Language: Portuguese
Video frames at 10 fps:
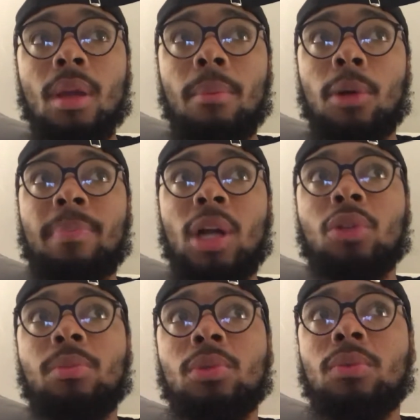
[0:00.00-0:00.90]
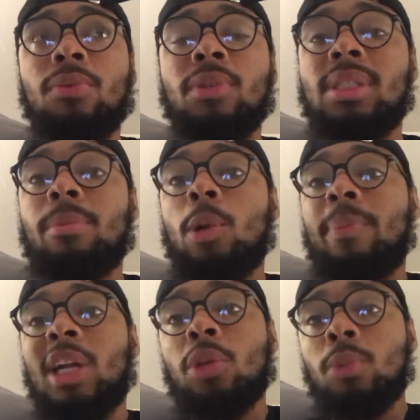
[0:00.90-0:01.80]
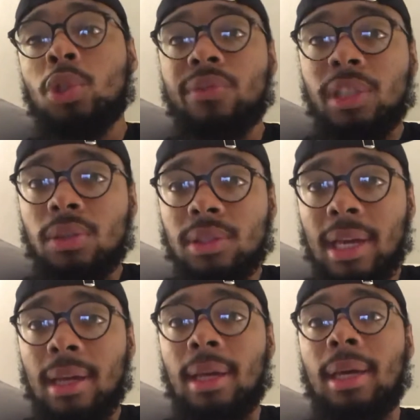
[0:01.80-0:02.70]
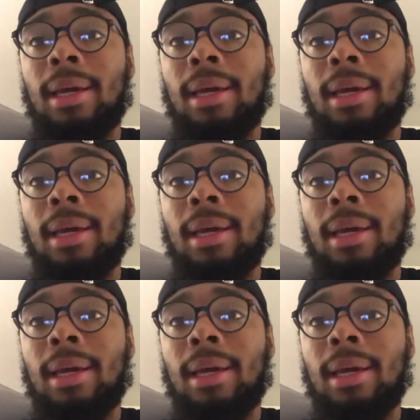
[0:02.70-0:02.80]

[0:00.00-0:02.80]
a maior parte do mundo, não vou dizer a maior parte dos meus vídeos, né?